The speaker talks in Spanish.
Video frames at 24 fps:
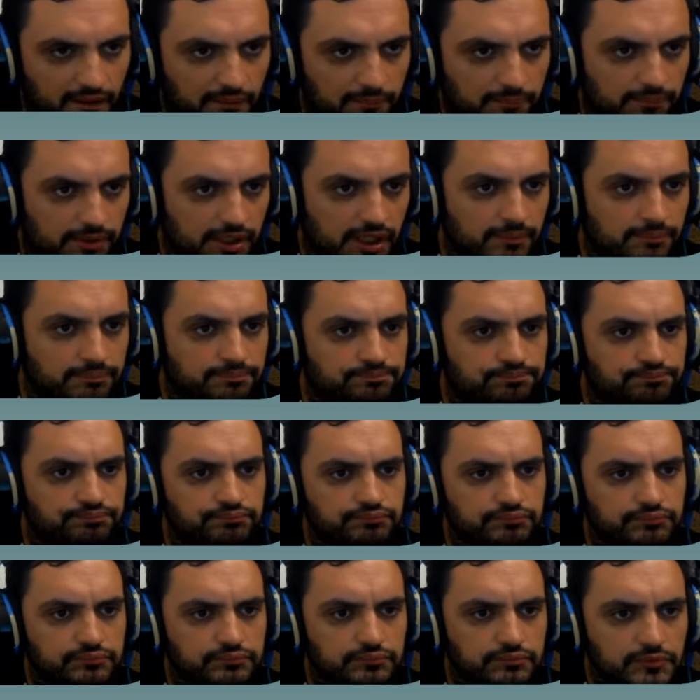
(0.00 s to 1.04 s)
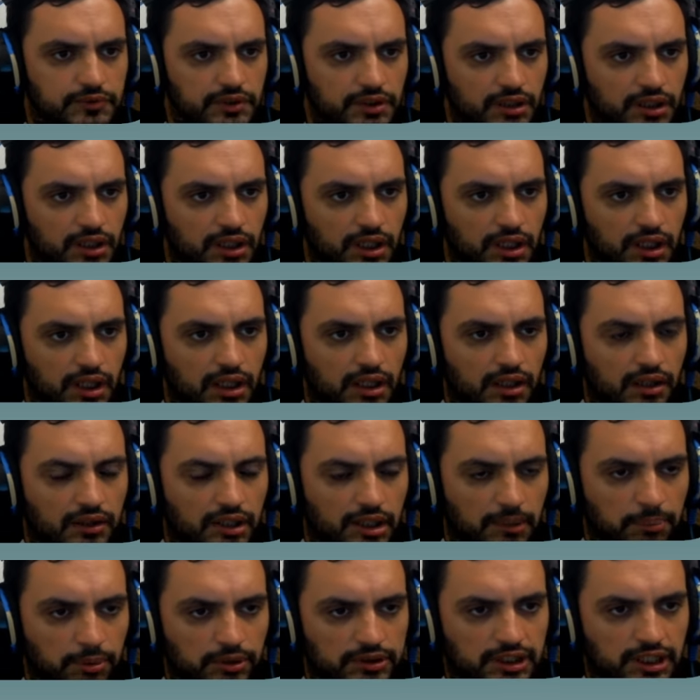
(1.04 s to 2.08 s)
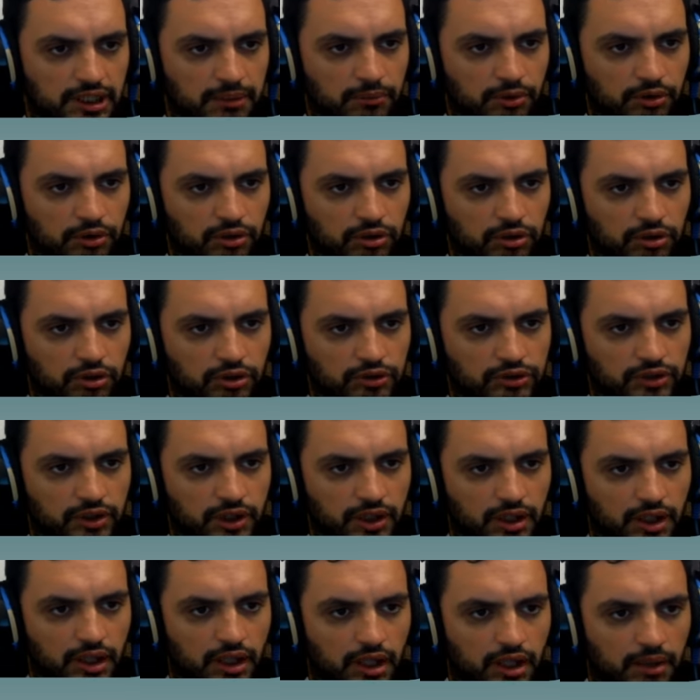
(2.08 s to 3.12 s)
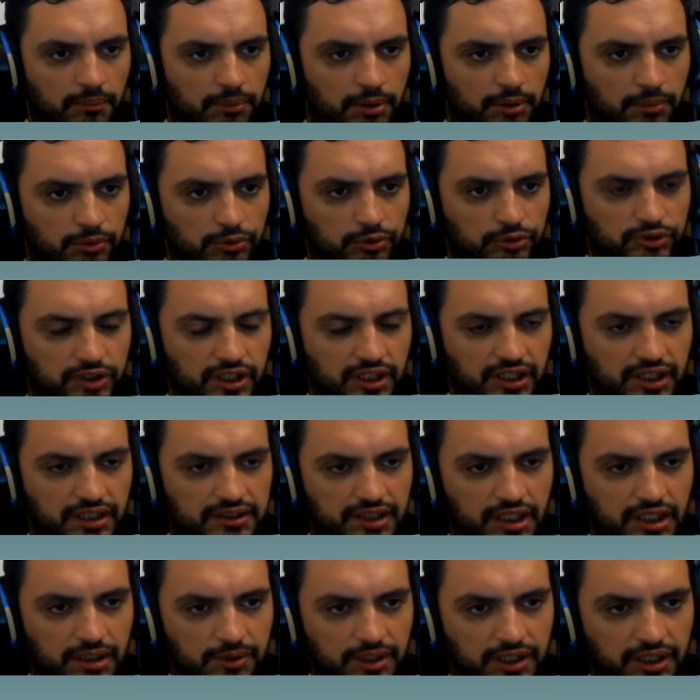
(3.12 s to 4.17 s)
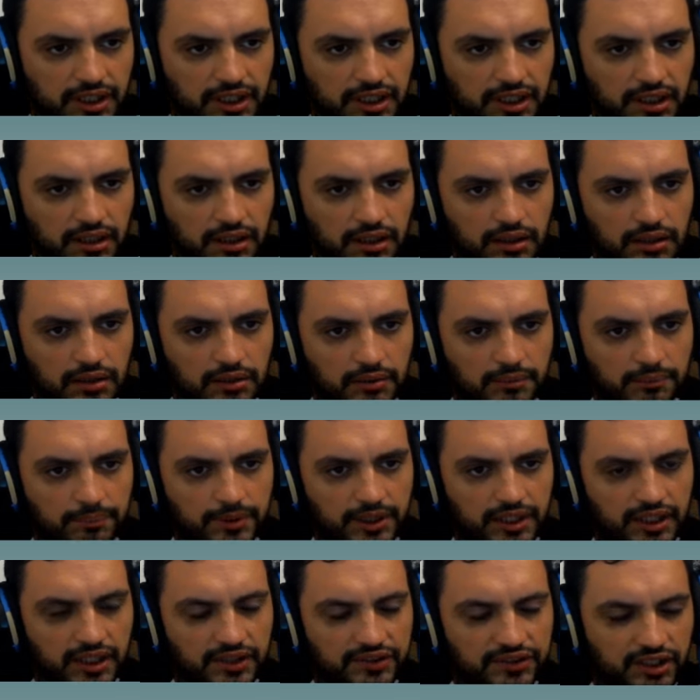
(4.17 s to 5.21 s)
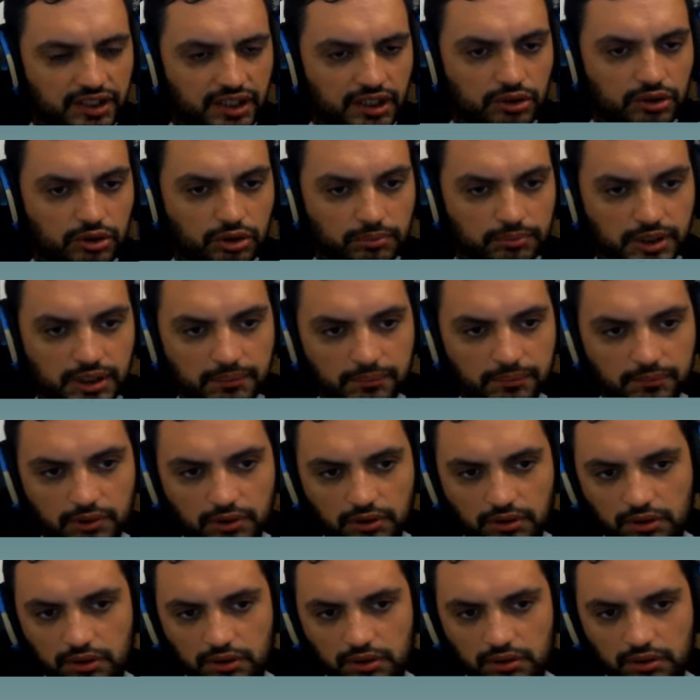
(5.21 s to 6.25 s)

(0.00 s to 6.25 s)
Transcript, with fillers: Bien, Después tenemos, podemos usar la terminal para hacer esto mismo.